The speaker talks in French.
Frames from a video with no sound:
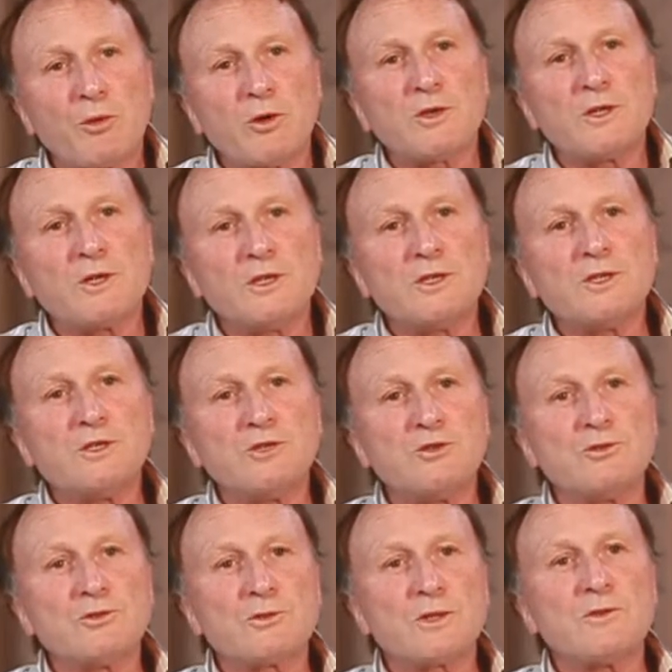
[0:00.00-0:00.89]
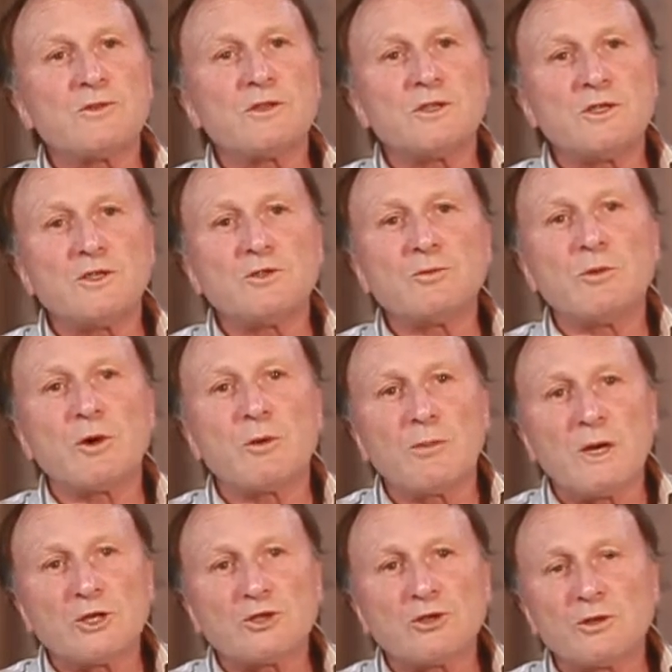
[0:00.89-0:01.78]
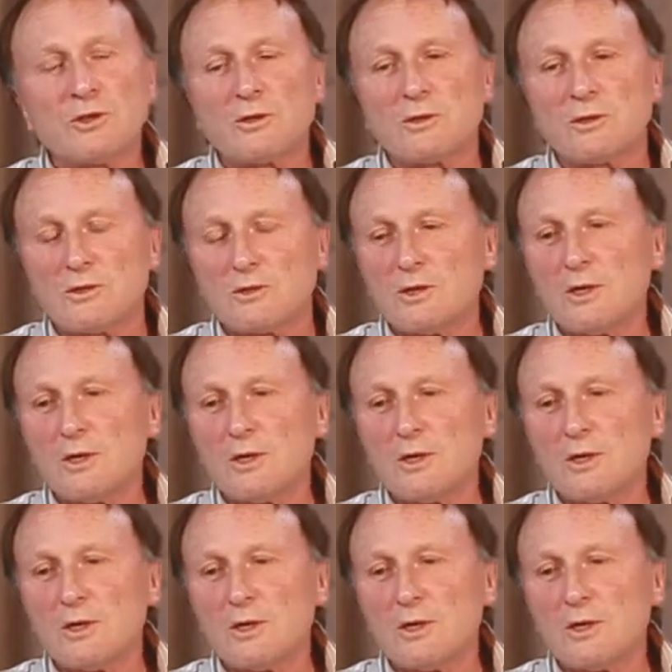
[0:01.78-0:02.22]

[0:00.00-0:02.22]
prendre les décisions d'investissement majeurs